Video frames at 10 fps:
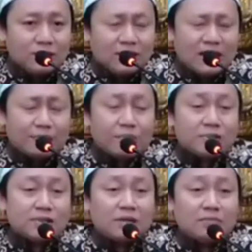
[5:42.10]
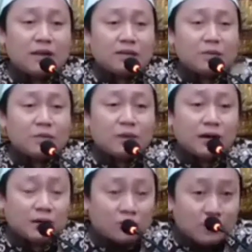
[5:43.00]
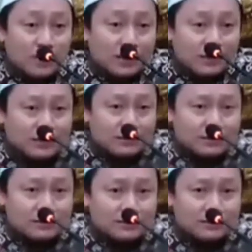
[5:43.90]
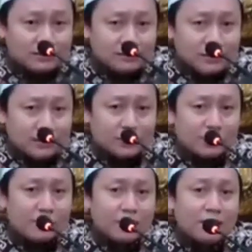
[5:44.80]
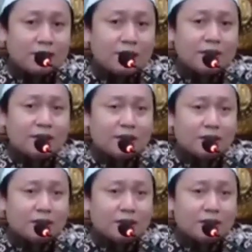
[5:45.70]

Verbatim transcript: Napa masalah mengingatkan pernah kata kada ingat? Napa tadi bacaannya leh aja?